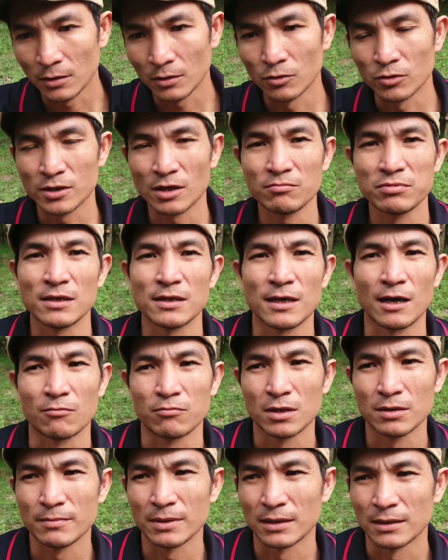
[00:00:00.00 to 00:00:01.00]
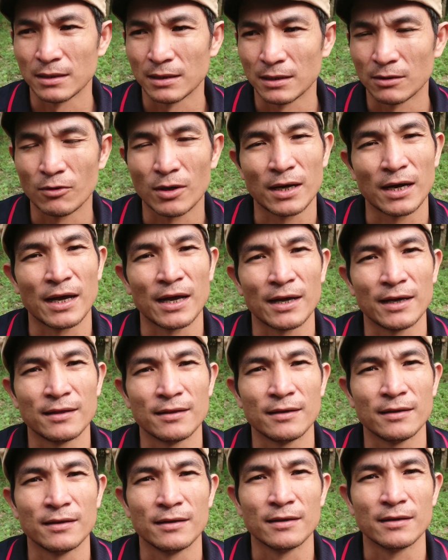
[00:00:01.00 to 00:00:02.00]
cuộc sống vợ chồng á, mình uh, quan
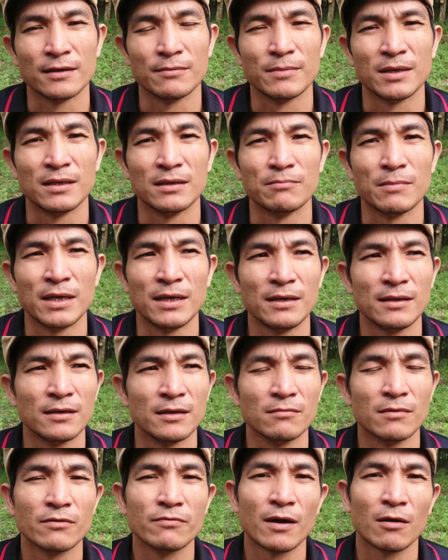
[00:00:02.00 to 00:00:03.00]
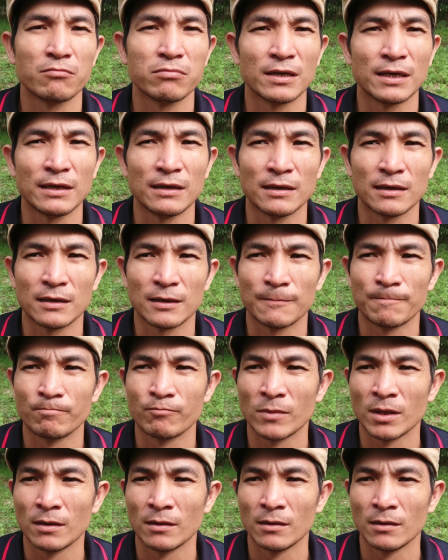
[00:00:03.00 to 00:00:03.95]
hệ thì uh, mình bị thượng mã phong thì uh,